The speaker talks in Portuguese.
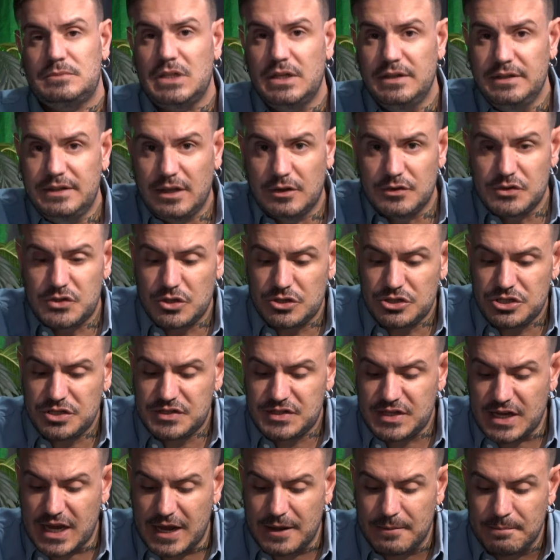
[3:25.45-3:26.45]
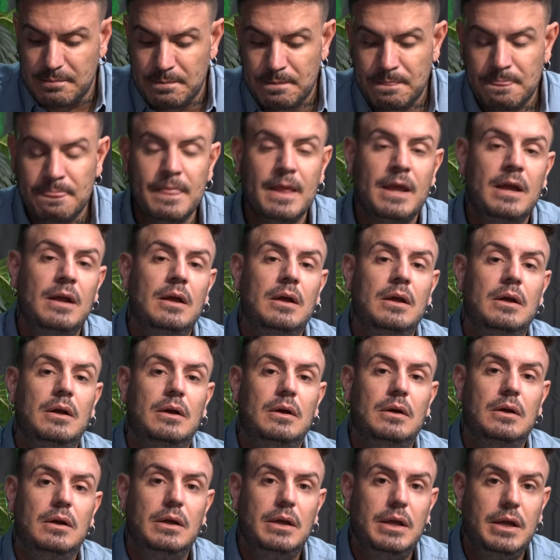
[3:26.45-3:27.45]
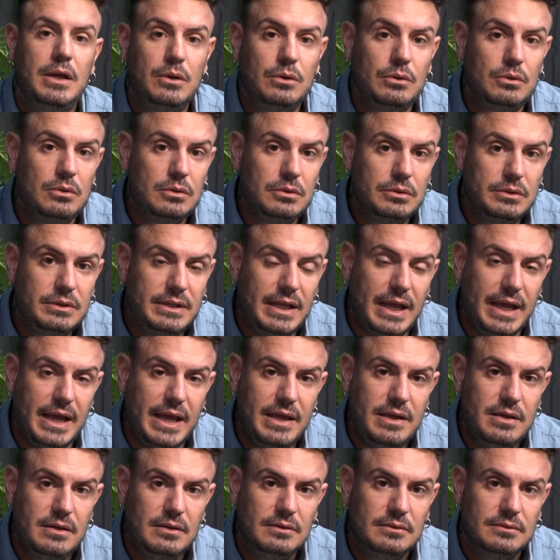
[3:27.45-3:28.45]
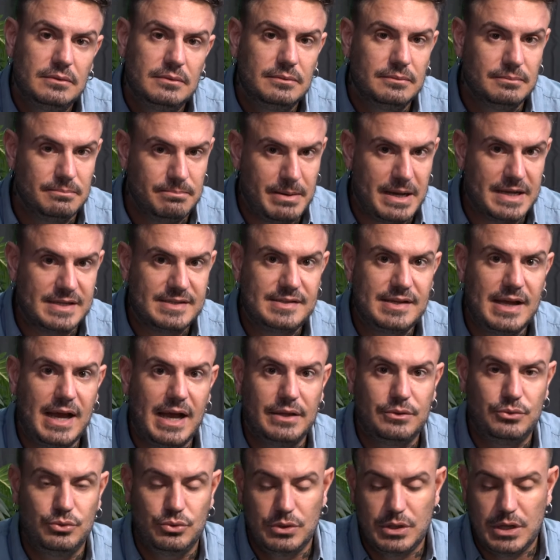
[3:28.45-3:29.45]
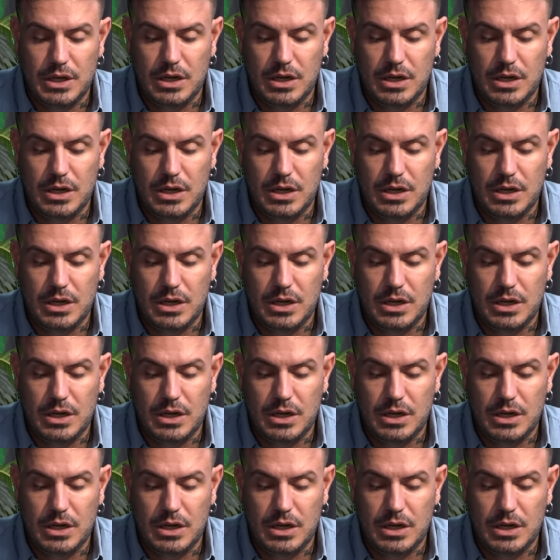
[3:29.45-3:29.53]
Então, se eu disser eu lutei passado,